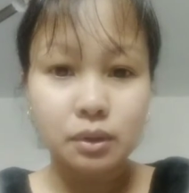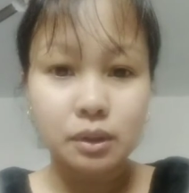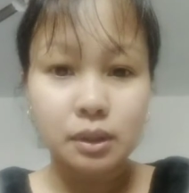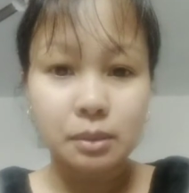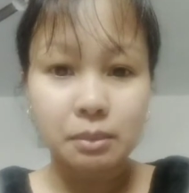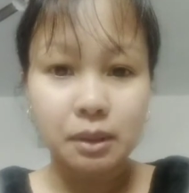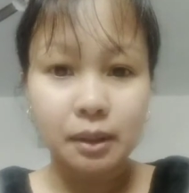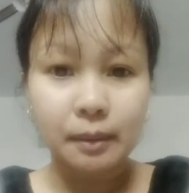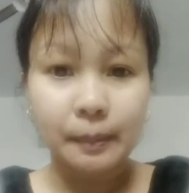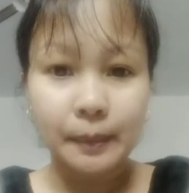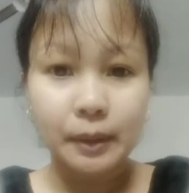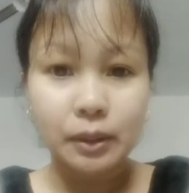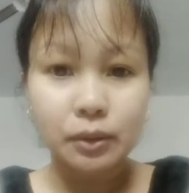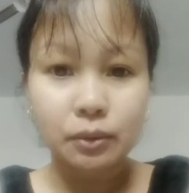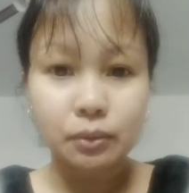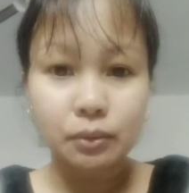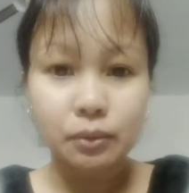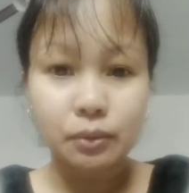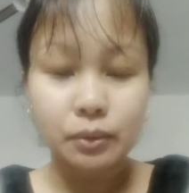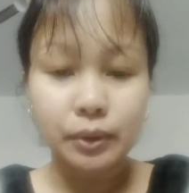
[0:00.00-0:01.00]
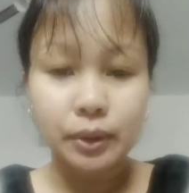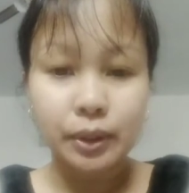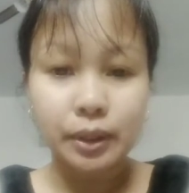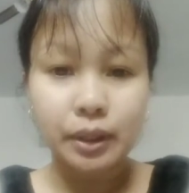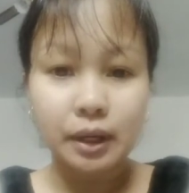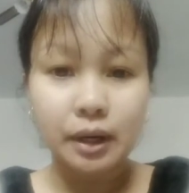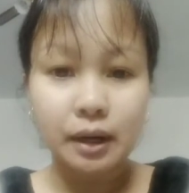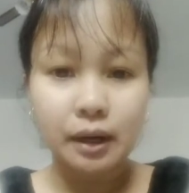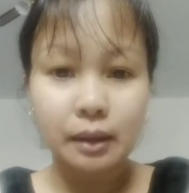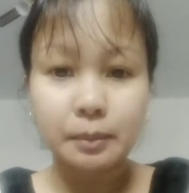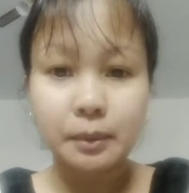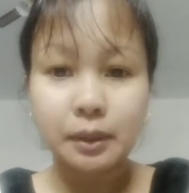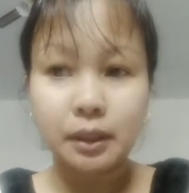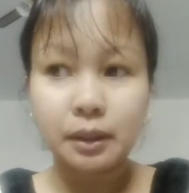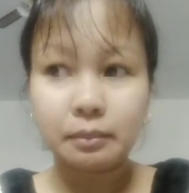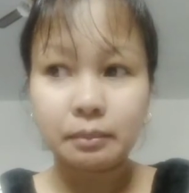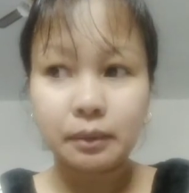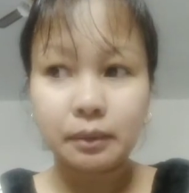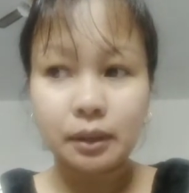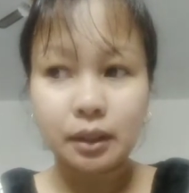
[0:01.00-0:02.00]
ng mga picture,
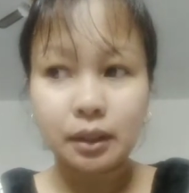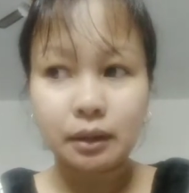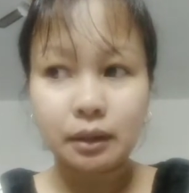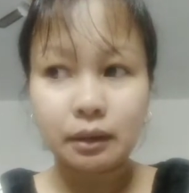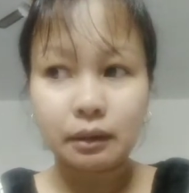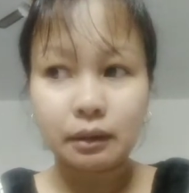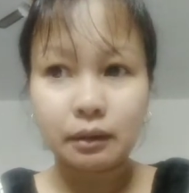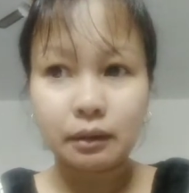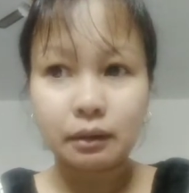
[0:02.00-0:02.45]
nakakapag-update ng